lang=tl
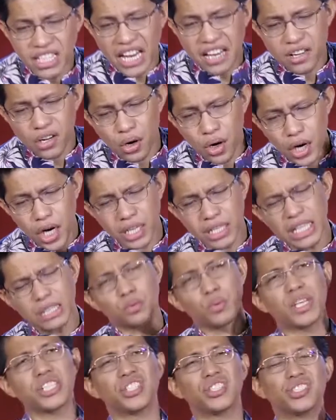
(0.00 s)
they heard it
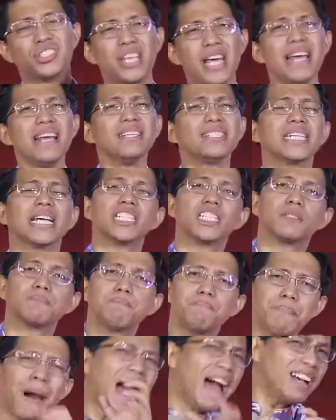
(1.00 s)
was Jesus
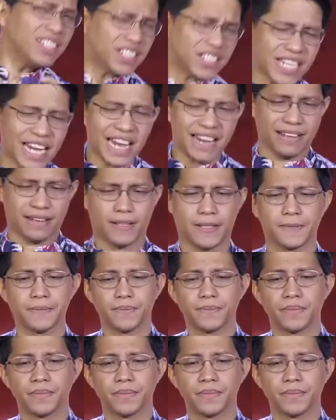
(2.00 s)
passing.